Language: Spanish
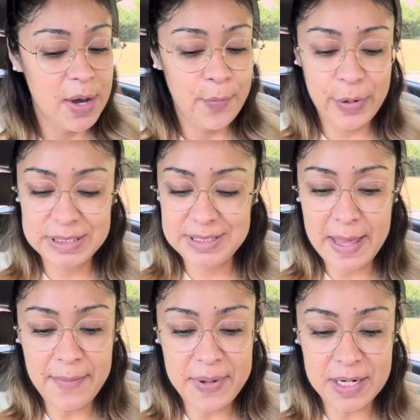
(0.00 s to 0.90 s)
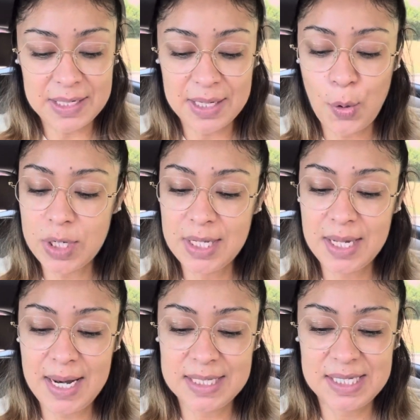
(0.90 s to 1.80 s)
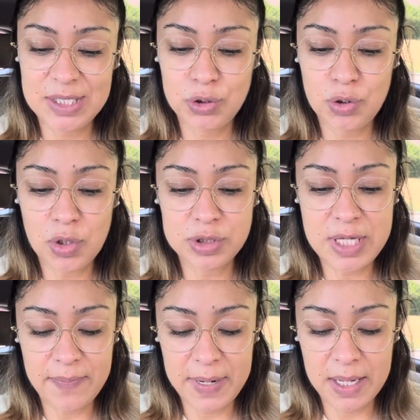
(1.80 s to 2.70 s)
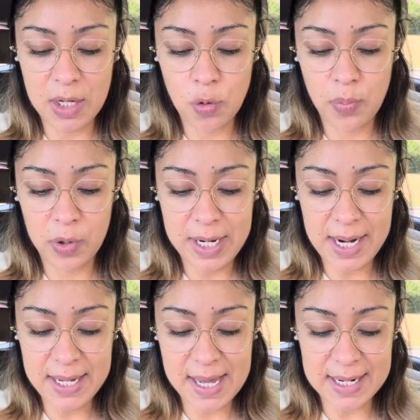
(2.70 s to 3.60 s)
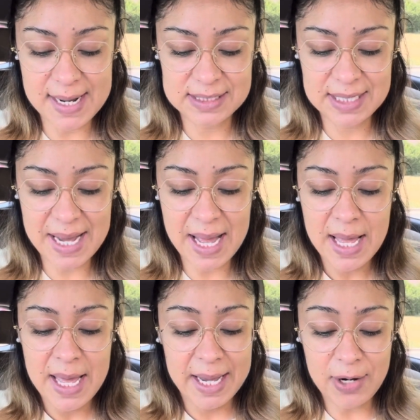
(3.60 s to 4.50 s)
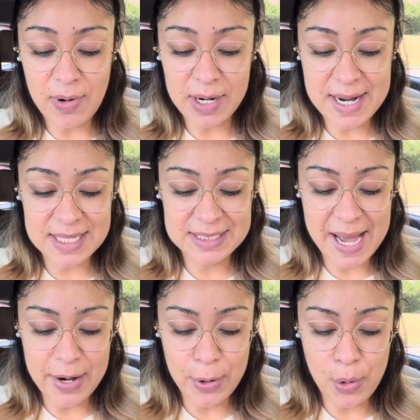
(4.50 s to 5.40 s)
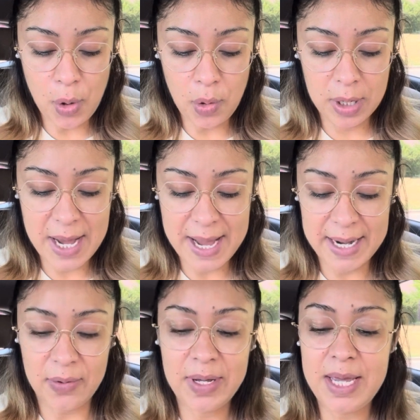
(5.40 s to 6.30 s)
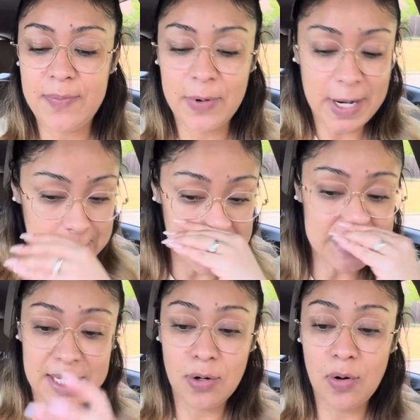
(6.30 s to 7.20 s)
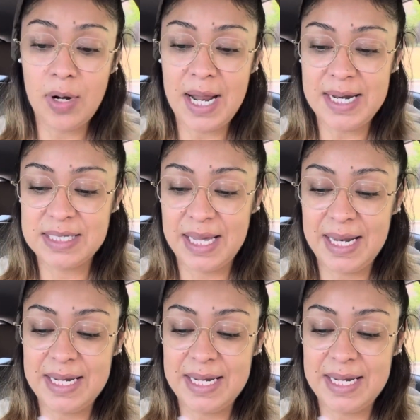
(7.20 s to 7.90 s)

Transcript: pues nada pierden recuerden que les he dicho yo siempre que cuponera que arriesga que no arriesga no gana ok y por aquí les dejo el